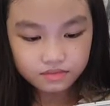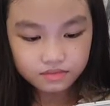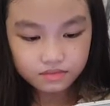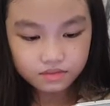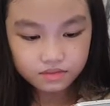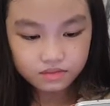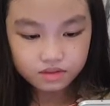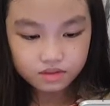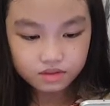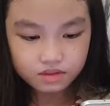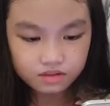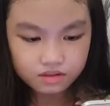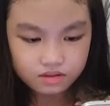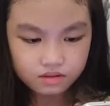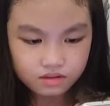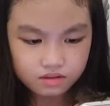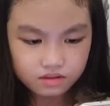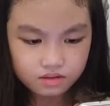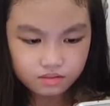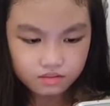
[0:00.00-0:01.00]
Semakin
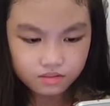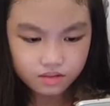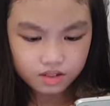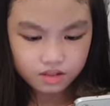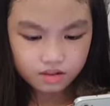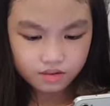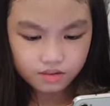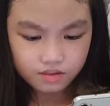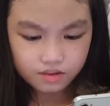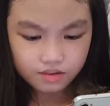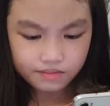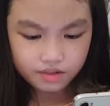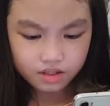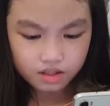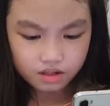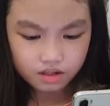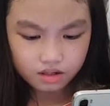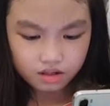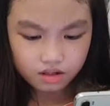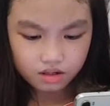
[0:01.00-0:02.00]
cepat Anda
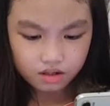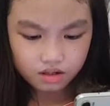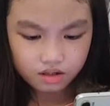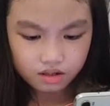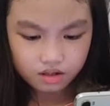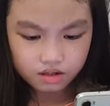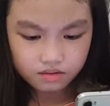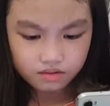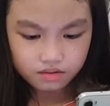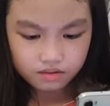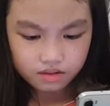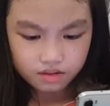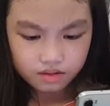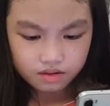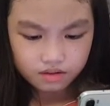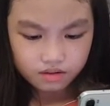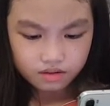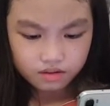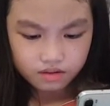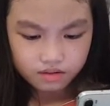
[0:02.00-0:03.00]
berlari, semakin
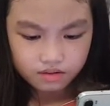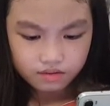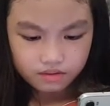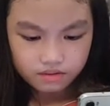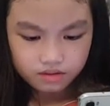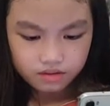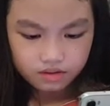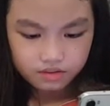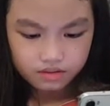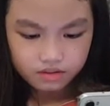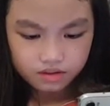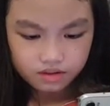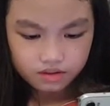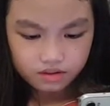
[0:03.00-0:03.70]
sulit ia ditarik.